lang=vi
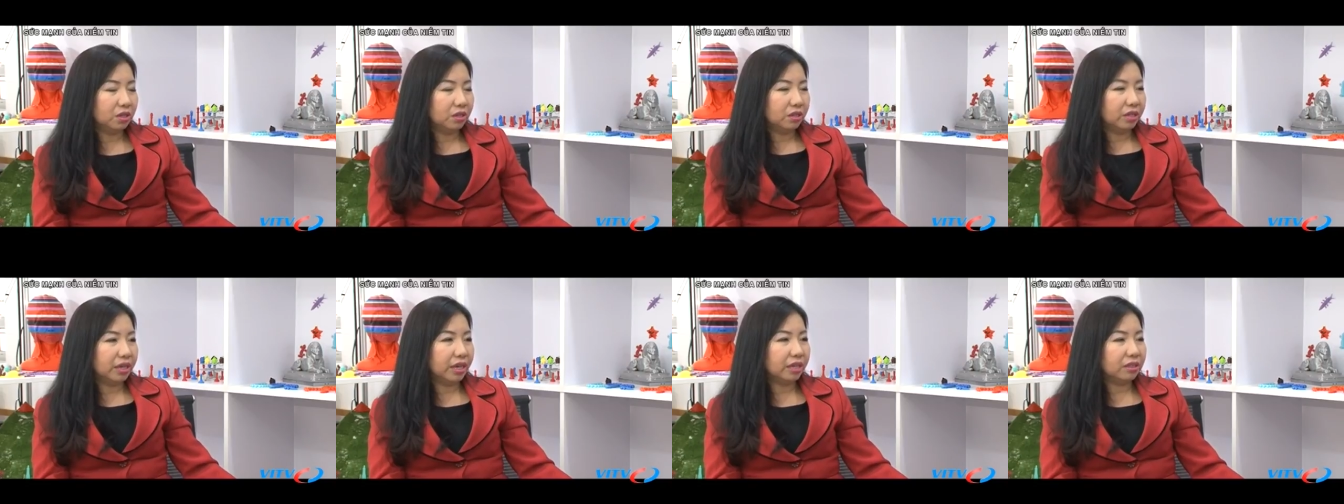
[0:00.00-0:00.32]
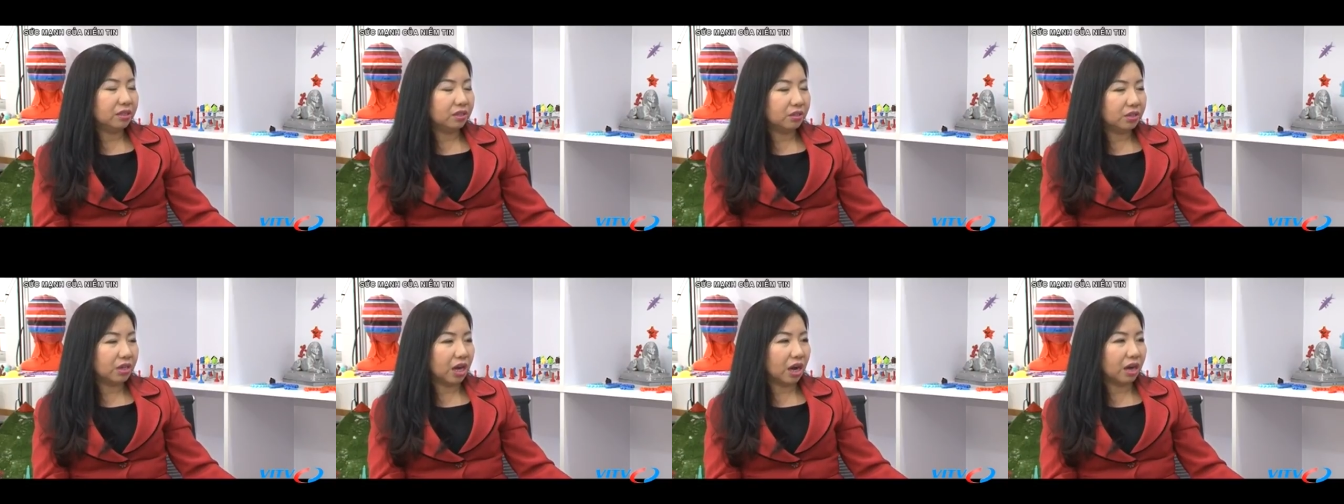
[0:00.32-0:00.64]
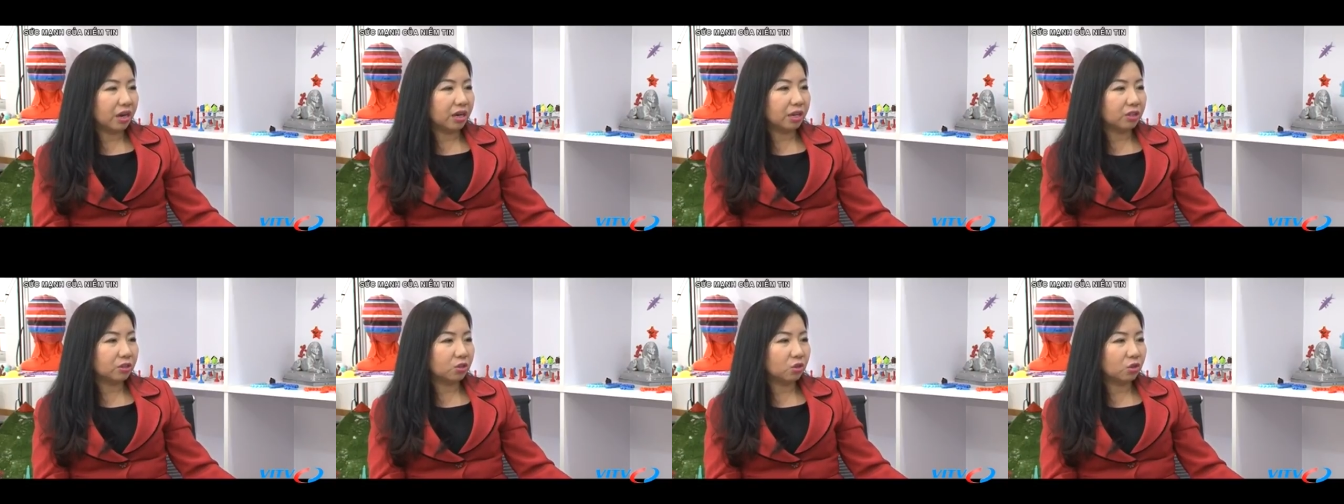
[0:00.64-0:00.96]
để từ đó
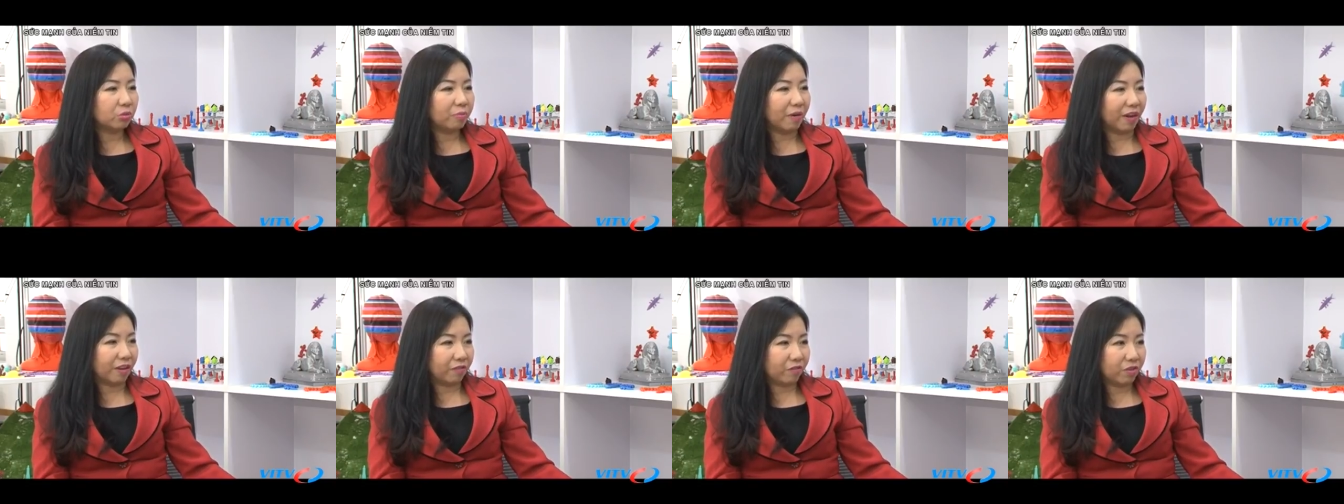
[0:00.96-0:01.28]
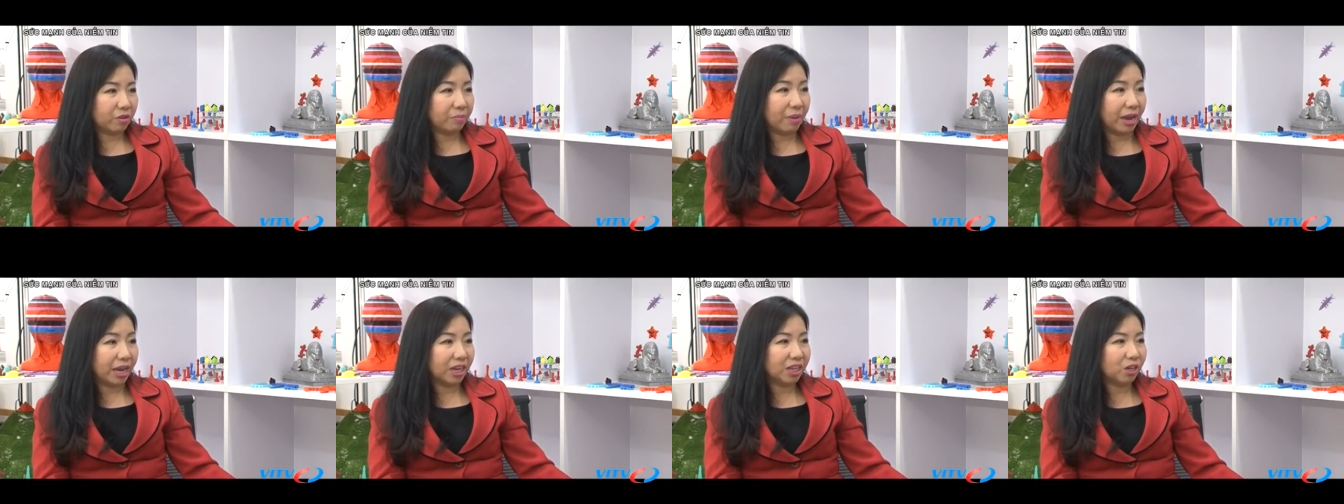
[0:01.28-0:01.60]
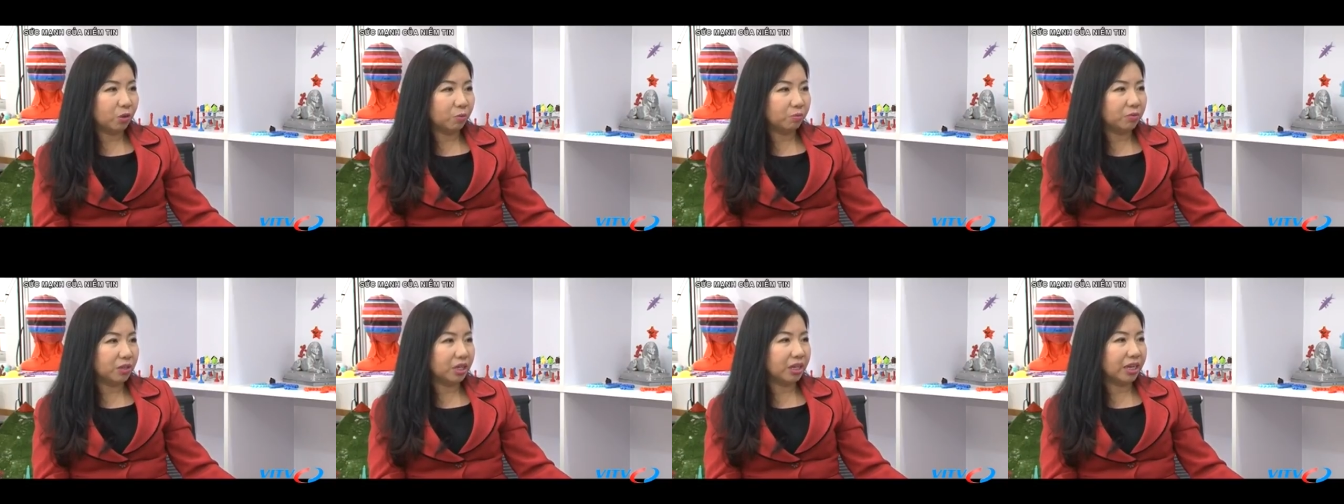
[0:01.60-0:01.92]
là tôi phải bán
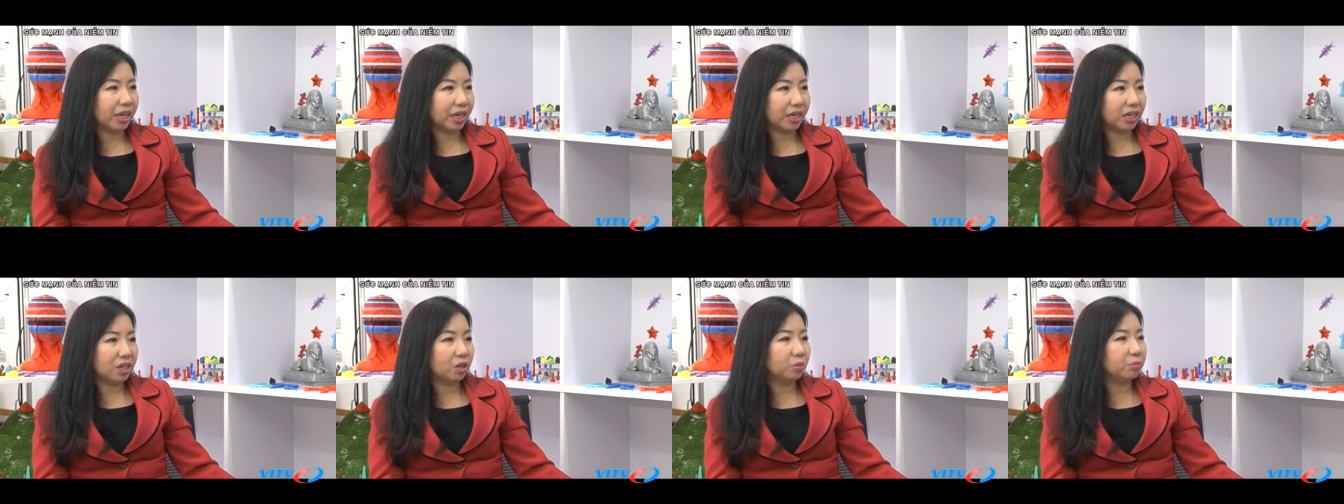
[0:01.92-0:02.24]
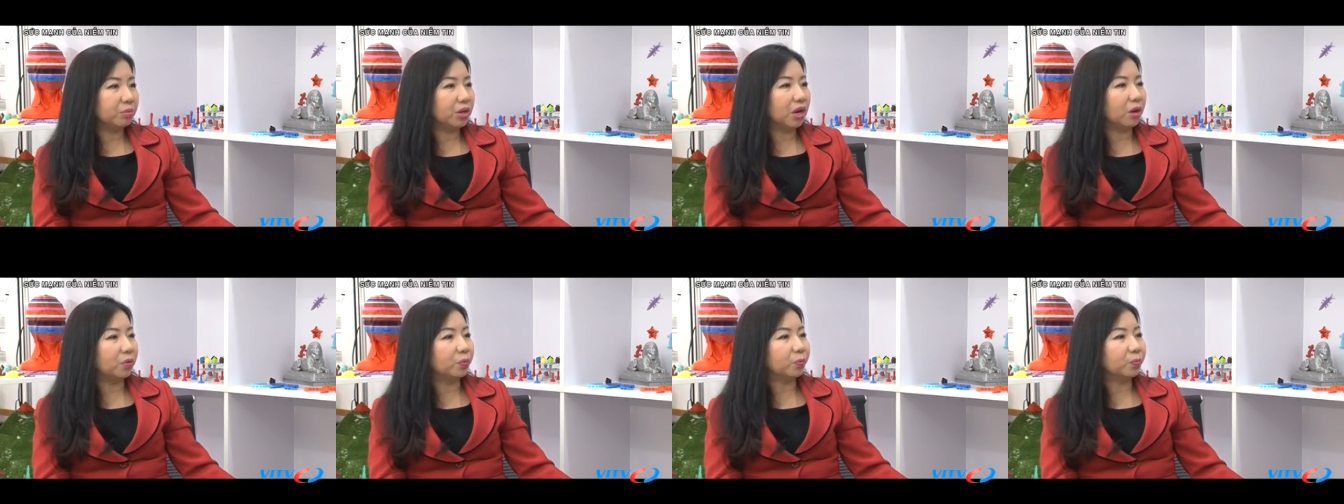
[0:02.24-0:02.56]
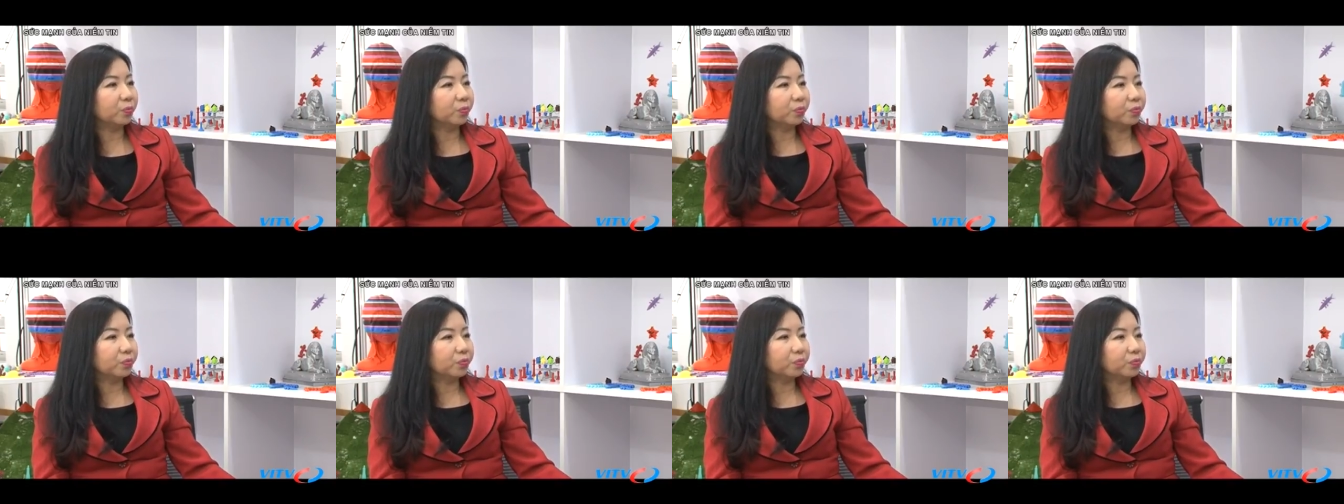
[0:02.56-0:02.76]
công ty lại không đồng